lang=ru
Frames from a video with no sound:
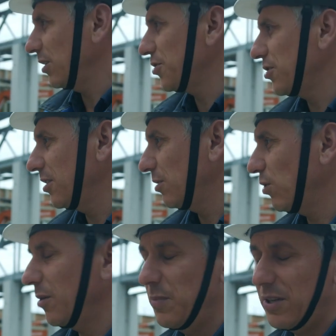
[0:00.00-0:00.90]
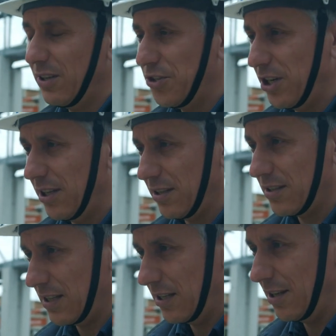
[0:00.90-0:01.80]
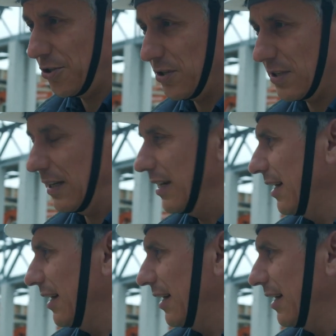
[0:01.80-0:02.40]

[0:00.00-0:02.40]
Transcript: это же только первоначальная стадия очистки.